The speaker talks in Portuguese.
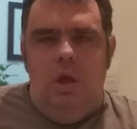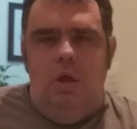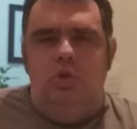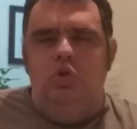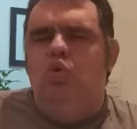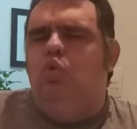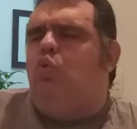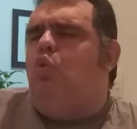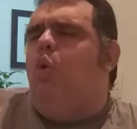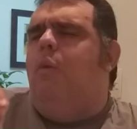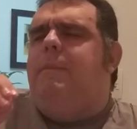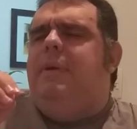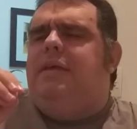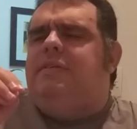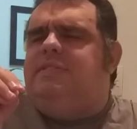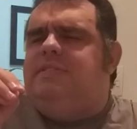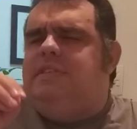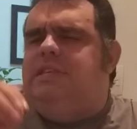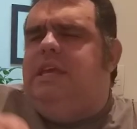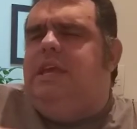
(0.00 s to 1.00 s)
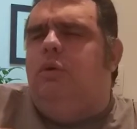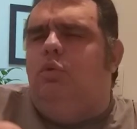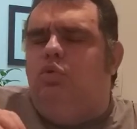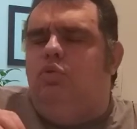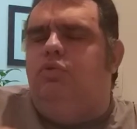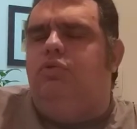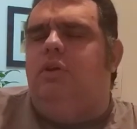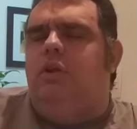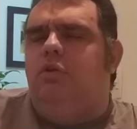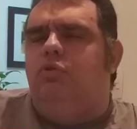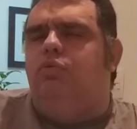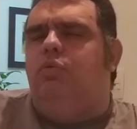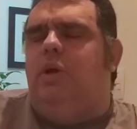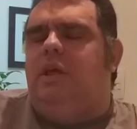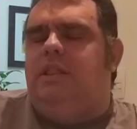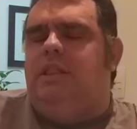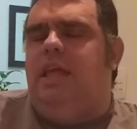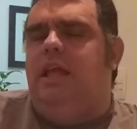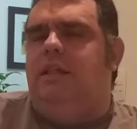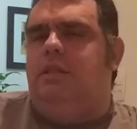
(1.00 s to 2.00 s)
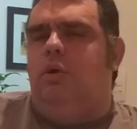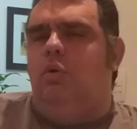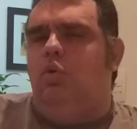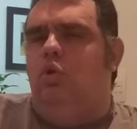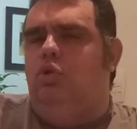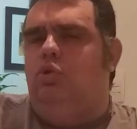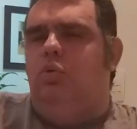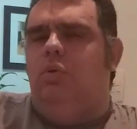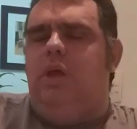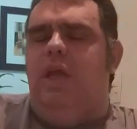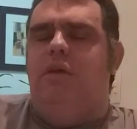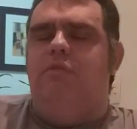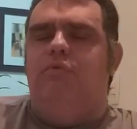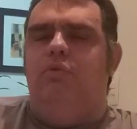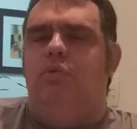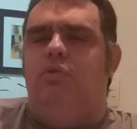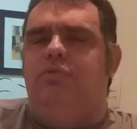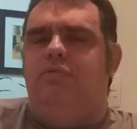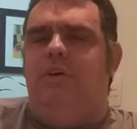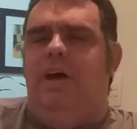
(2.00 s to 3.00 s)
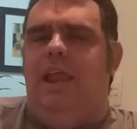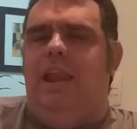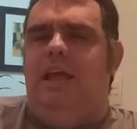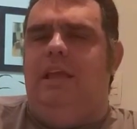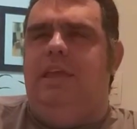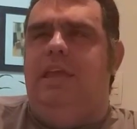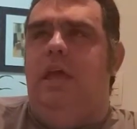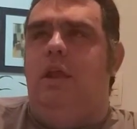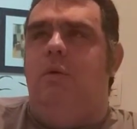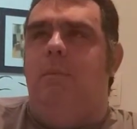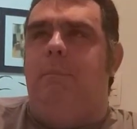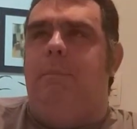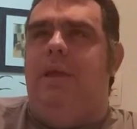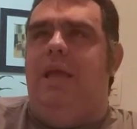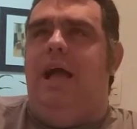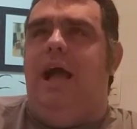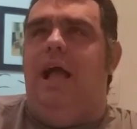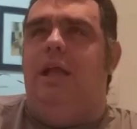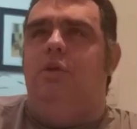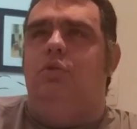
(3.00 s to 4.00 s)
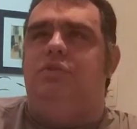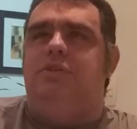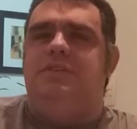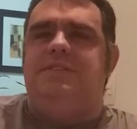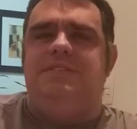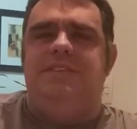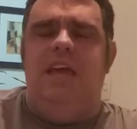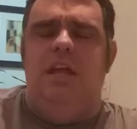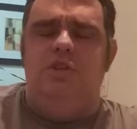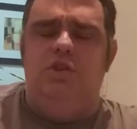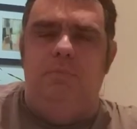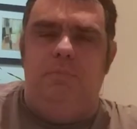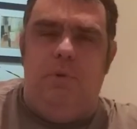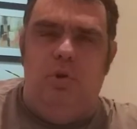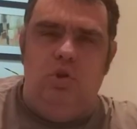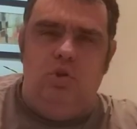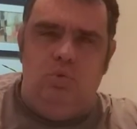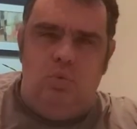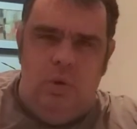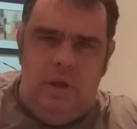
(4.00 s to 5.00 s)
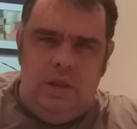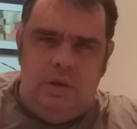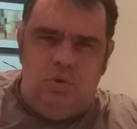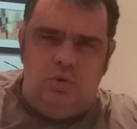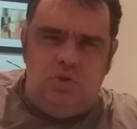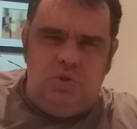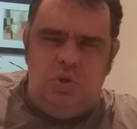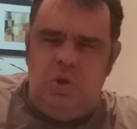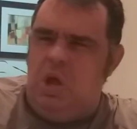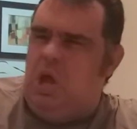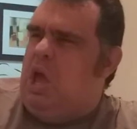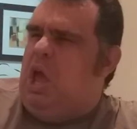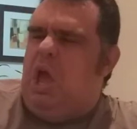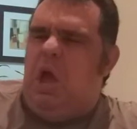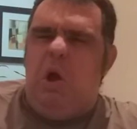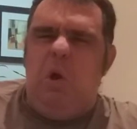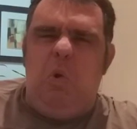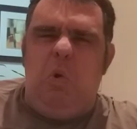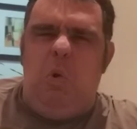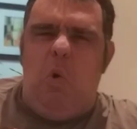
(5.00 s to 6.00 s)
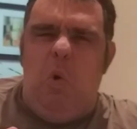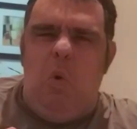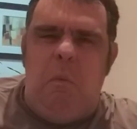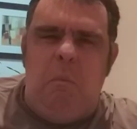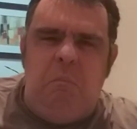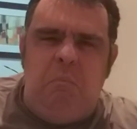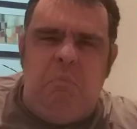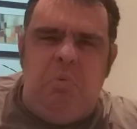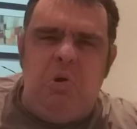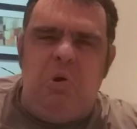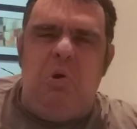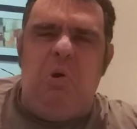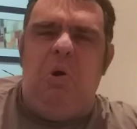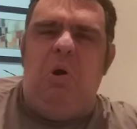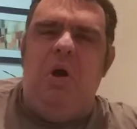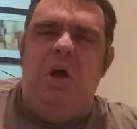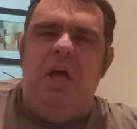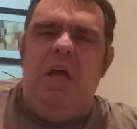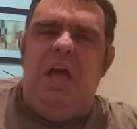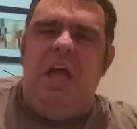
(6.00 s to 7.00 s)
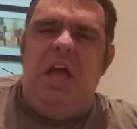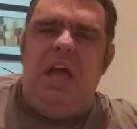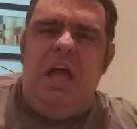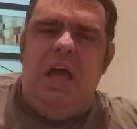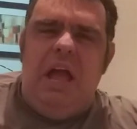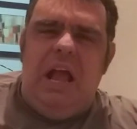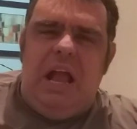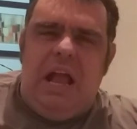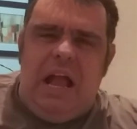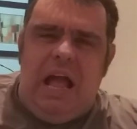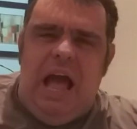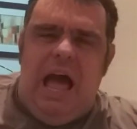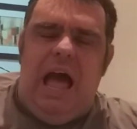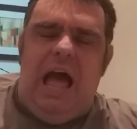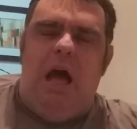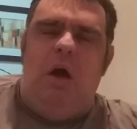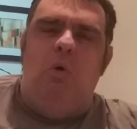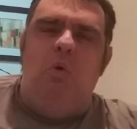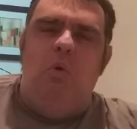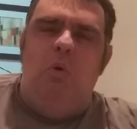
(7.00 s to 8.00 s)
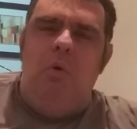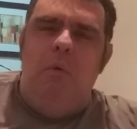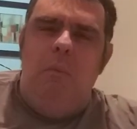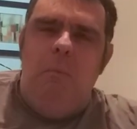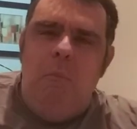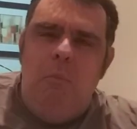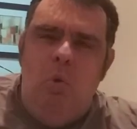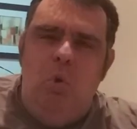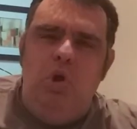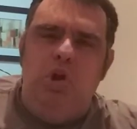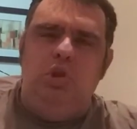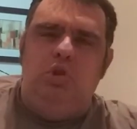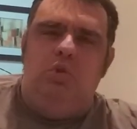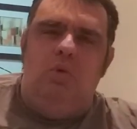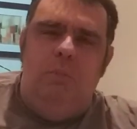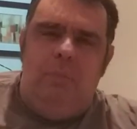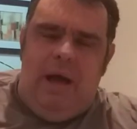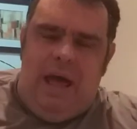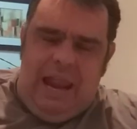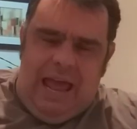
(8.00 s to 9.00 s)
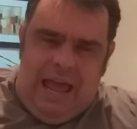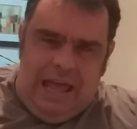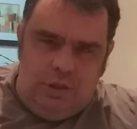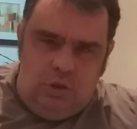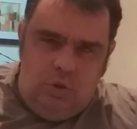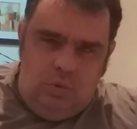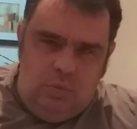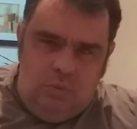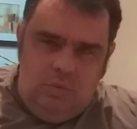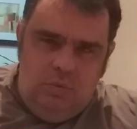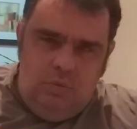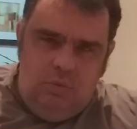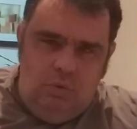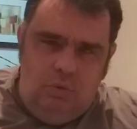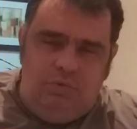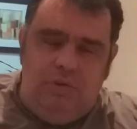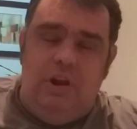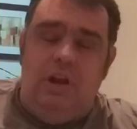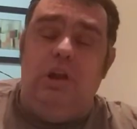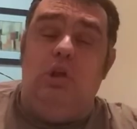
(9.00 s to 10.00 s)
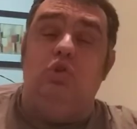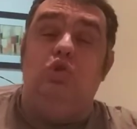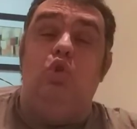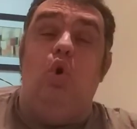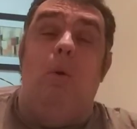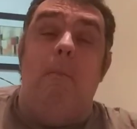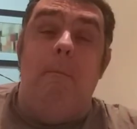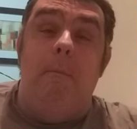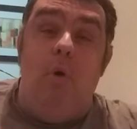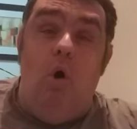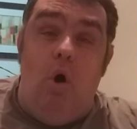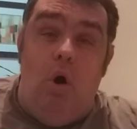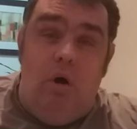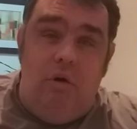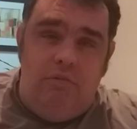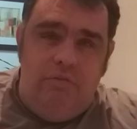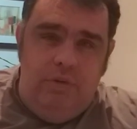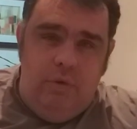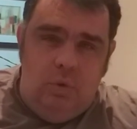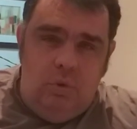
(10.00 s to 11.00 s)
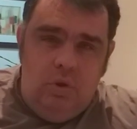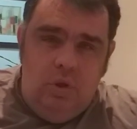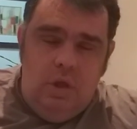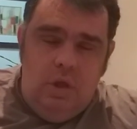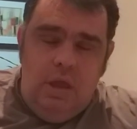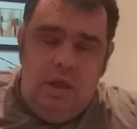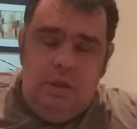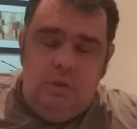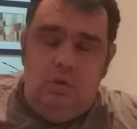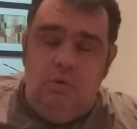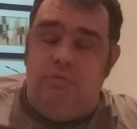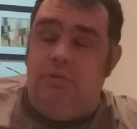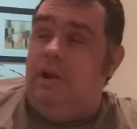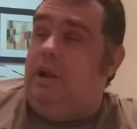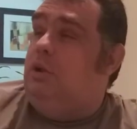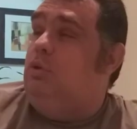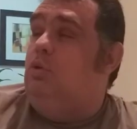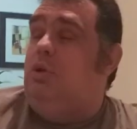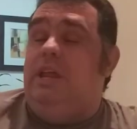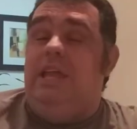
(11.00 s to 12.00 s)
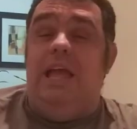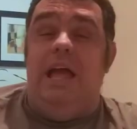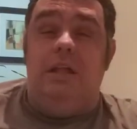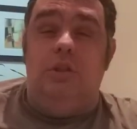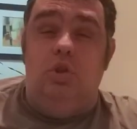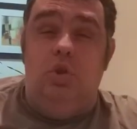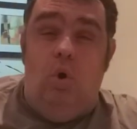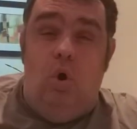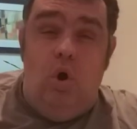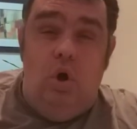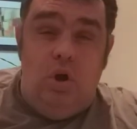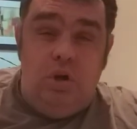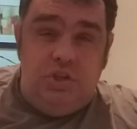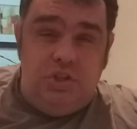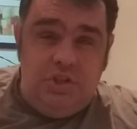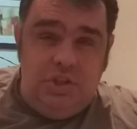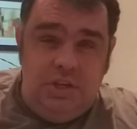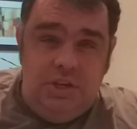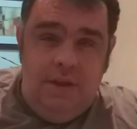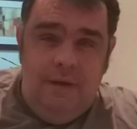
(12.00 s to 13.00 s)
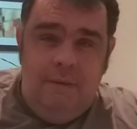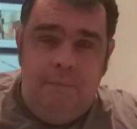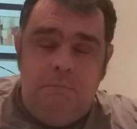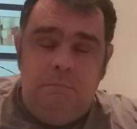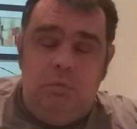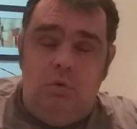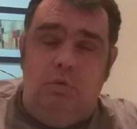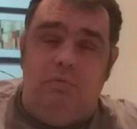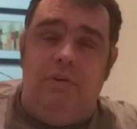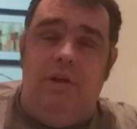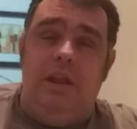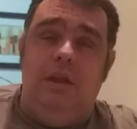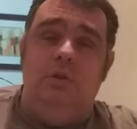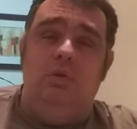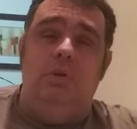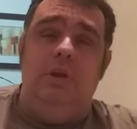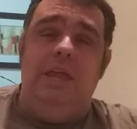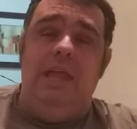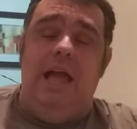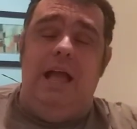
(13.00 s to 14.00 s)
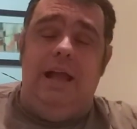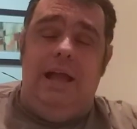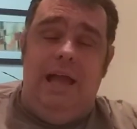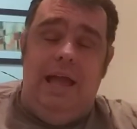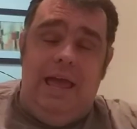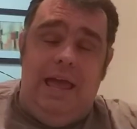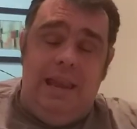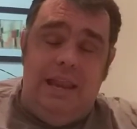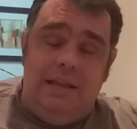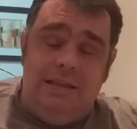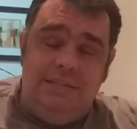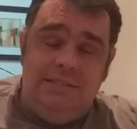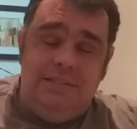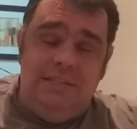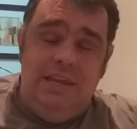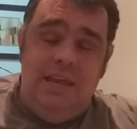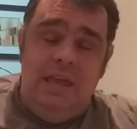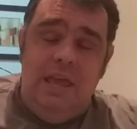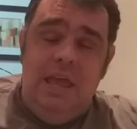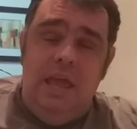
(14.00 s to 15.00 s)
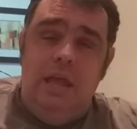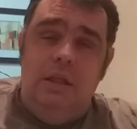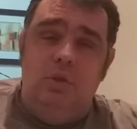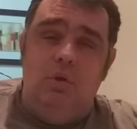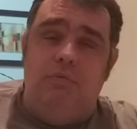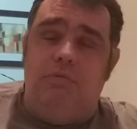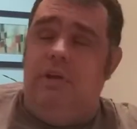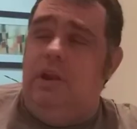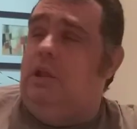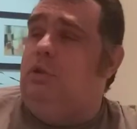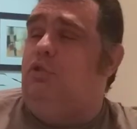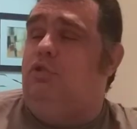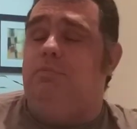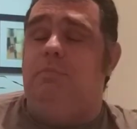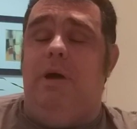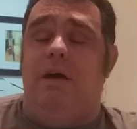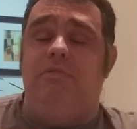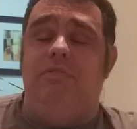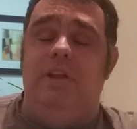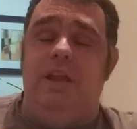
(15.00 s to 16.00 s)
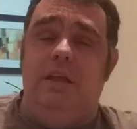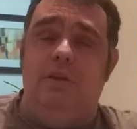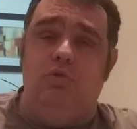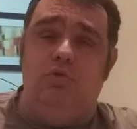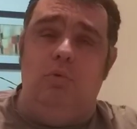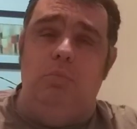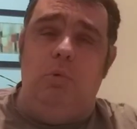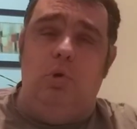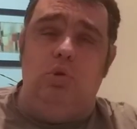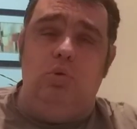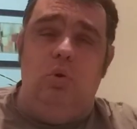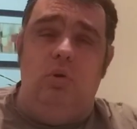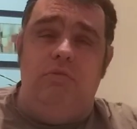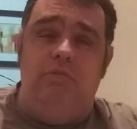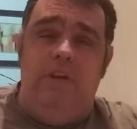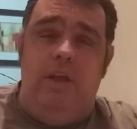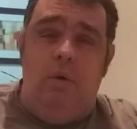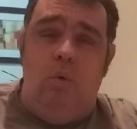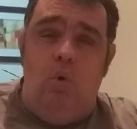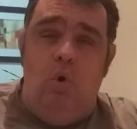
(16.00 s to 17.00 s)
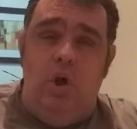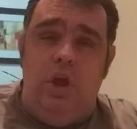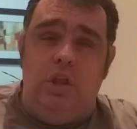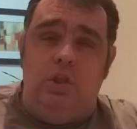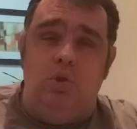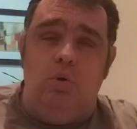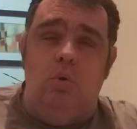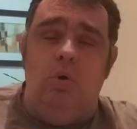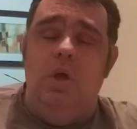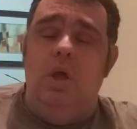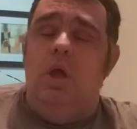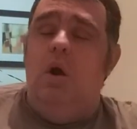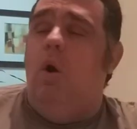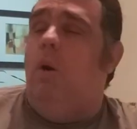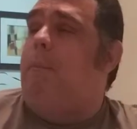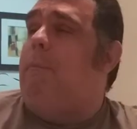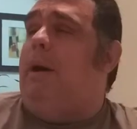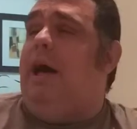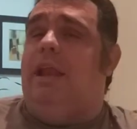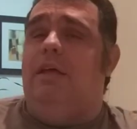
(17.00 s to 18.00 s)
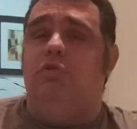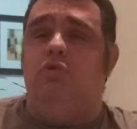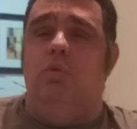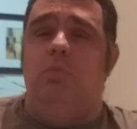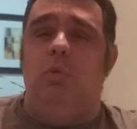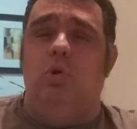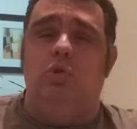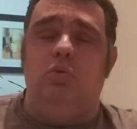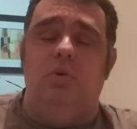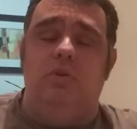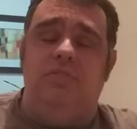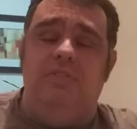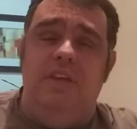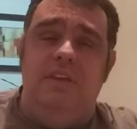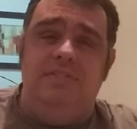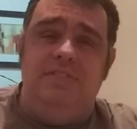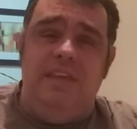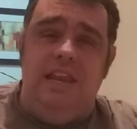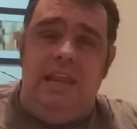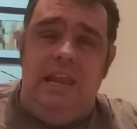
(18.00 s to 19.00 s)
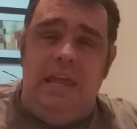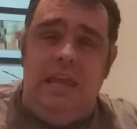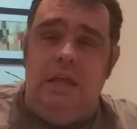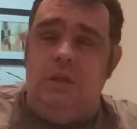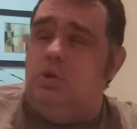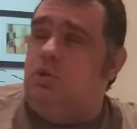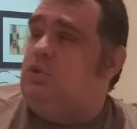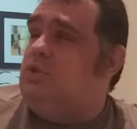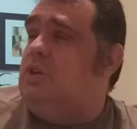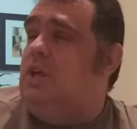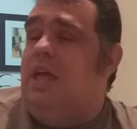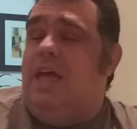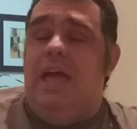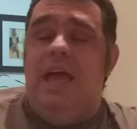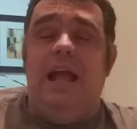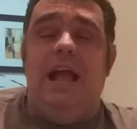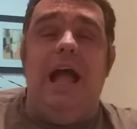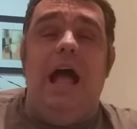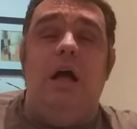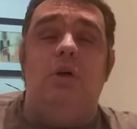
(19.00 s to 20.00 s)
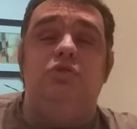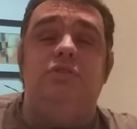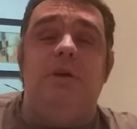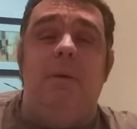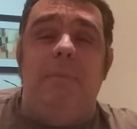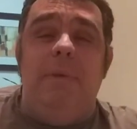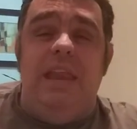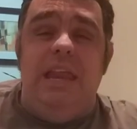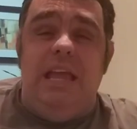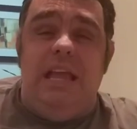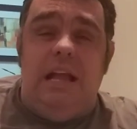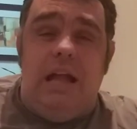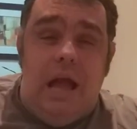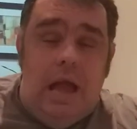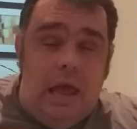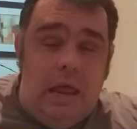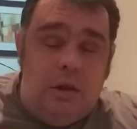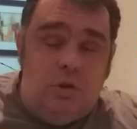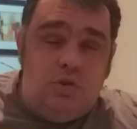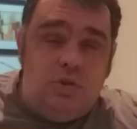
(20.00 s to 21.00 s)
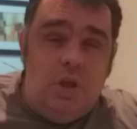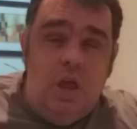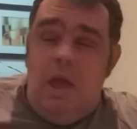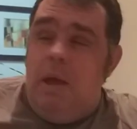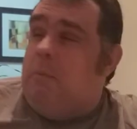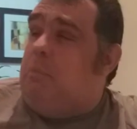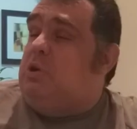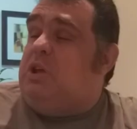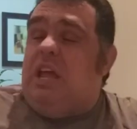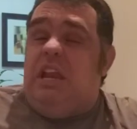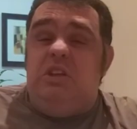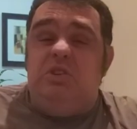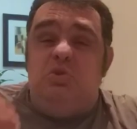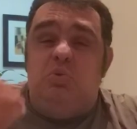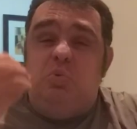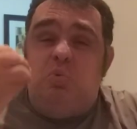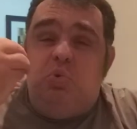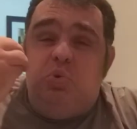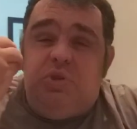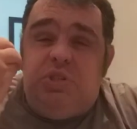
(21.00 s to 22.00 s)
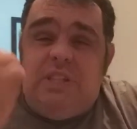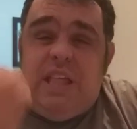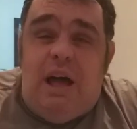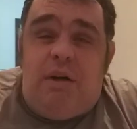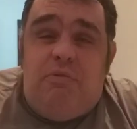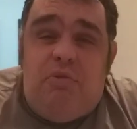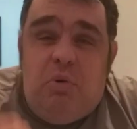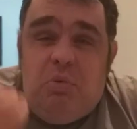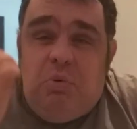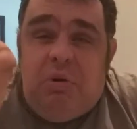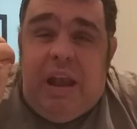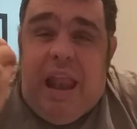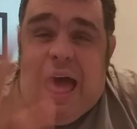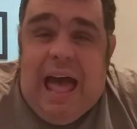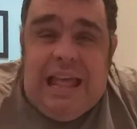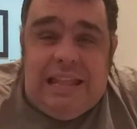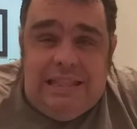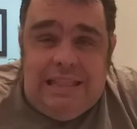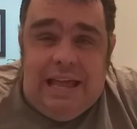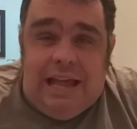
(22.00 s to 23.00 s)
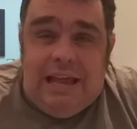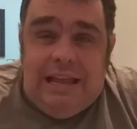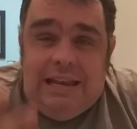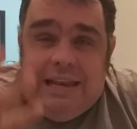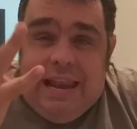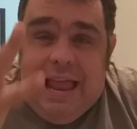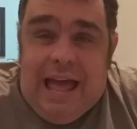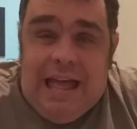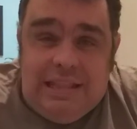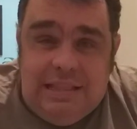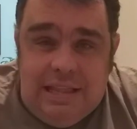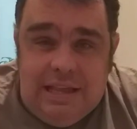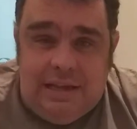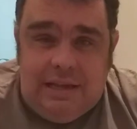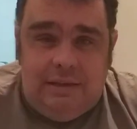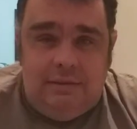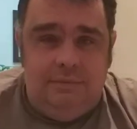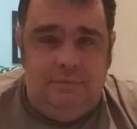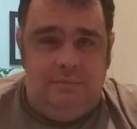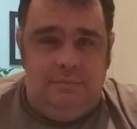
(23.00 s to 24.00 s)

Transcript: no comecinho dos anos 80, quando quem vos fala que era um pirralho de 7 para 8 anos, comprou carro muito barato. Tô falando automóvel, tô falando linha Dodge, tô falando linha Galaxy, tô falando os Mavericks com motor V8, Opalas com motor 6 cilindros, carros americanos, porque eles não custavam nada, nada.